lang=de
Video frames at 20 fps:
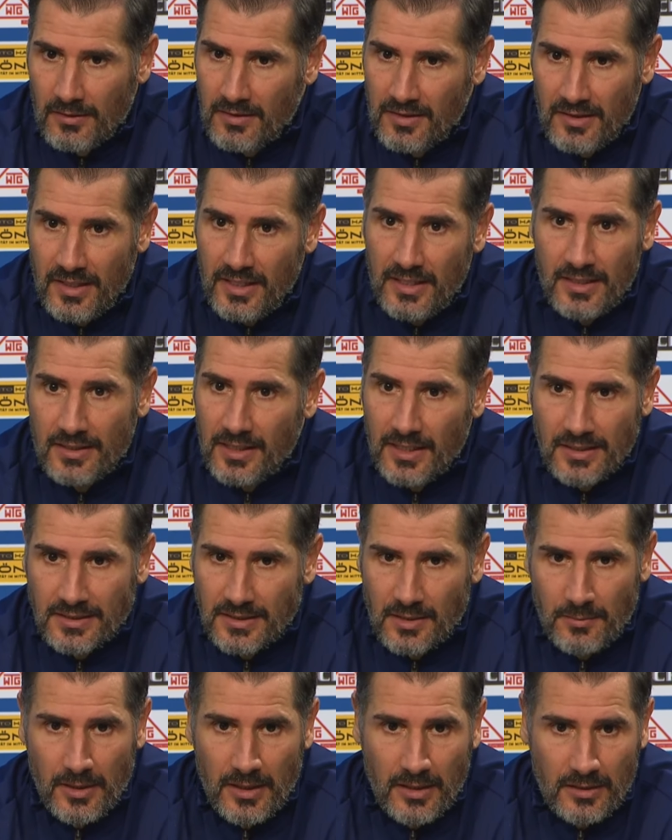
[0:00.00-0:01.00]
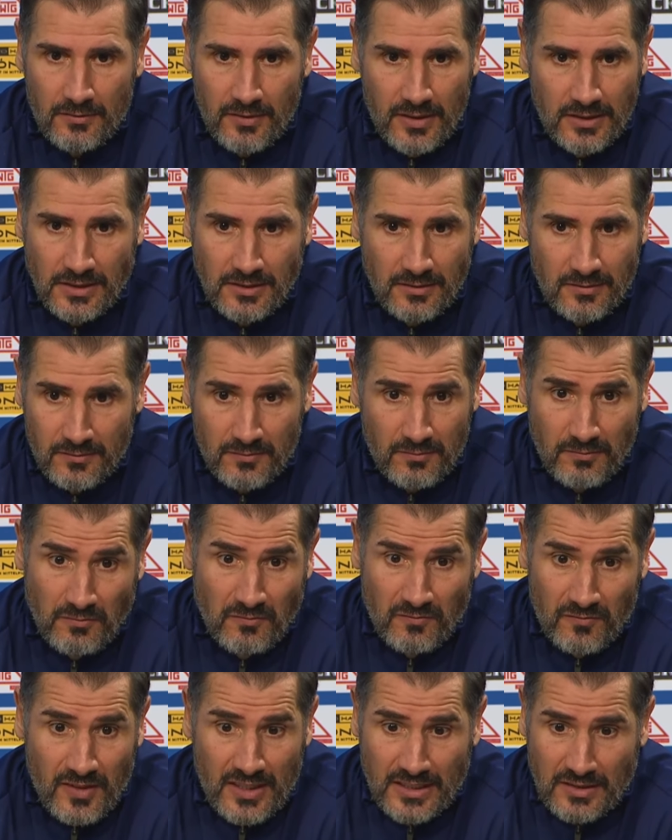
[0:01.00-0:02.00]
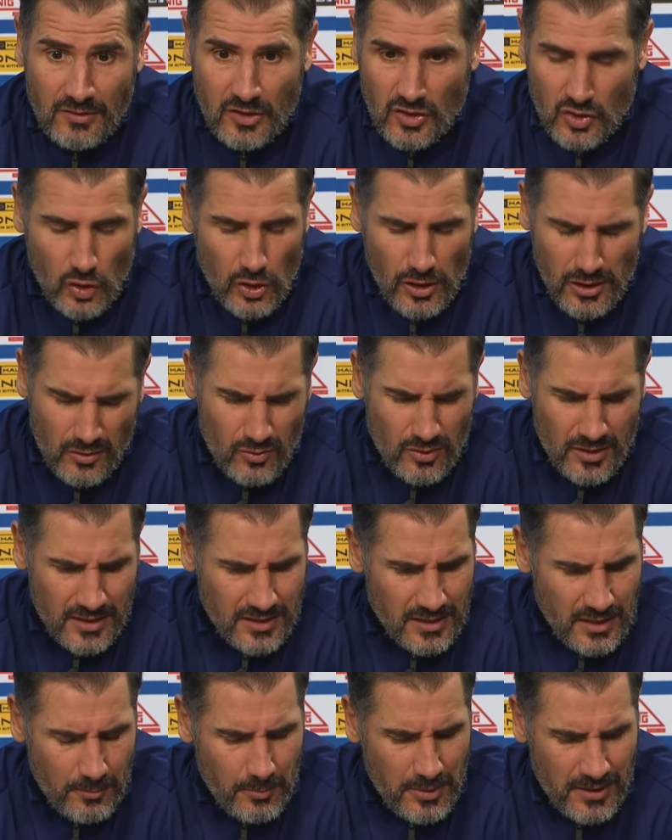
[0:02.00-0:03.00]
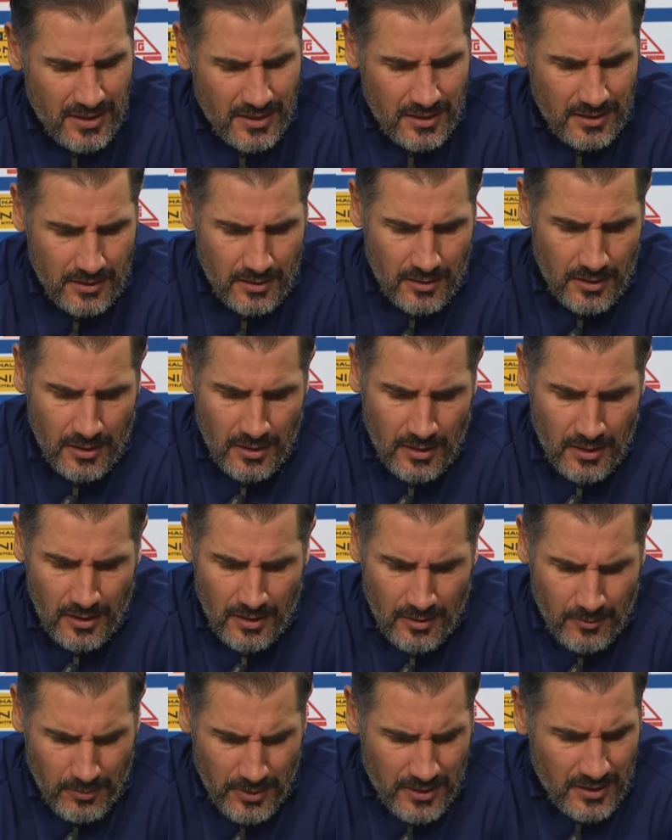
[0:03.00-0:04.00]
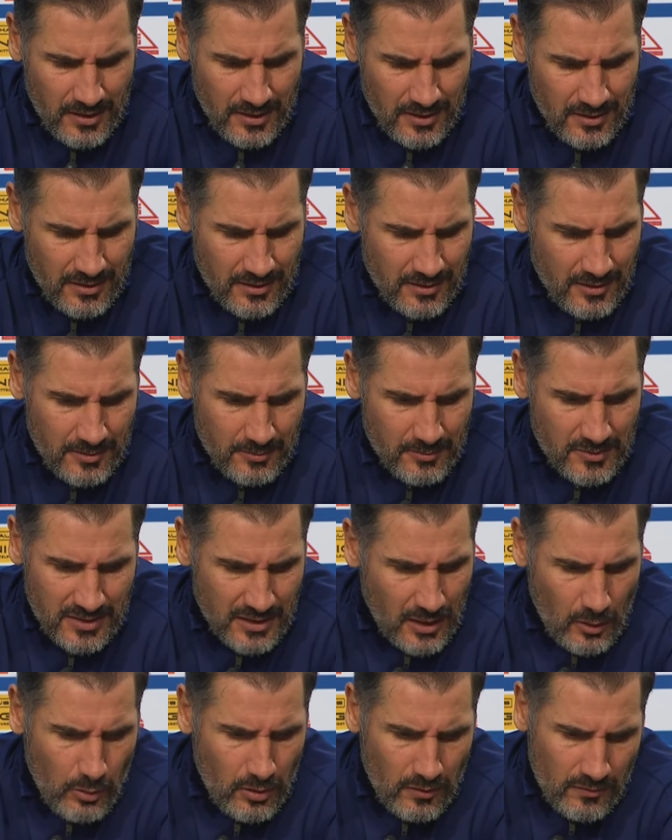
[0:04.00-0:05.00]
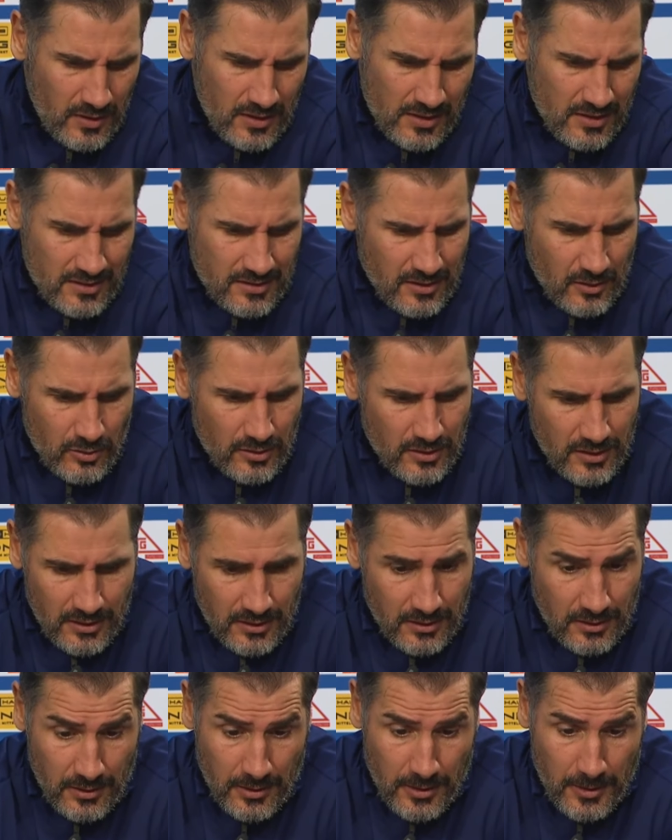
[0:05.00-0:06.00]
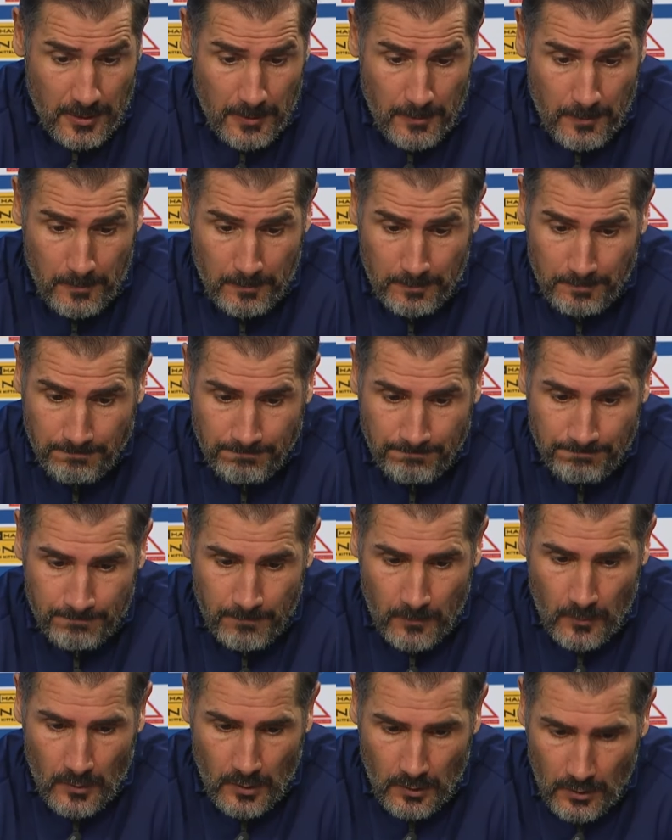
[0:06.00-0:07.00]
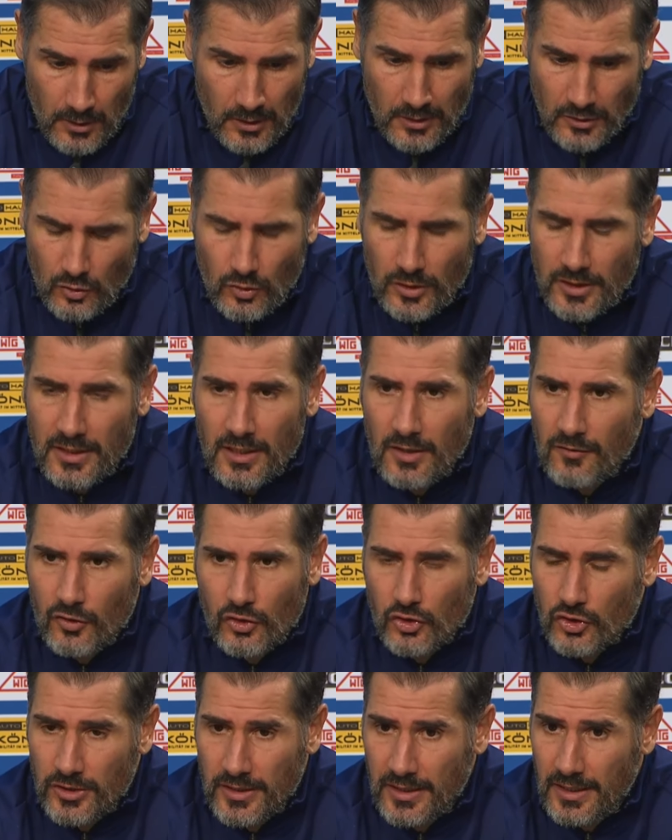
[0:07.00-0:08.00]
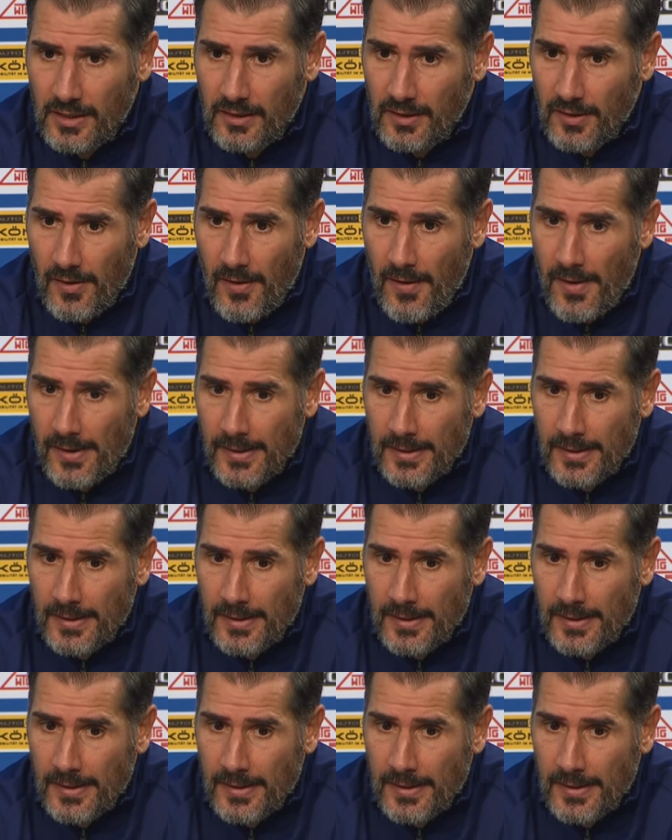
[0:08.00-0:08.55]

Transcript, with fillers: nicht das gemacht, was, was wir sollten. Und deshalb bin ich, bin ich ähm, sauer, weil ich es auch nicht ähm, ja, so richtig verstehe.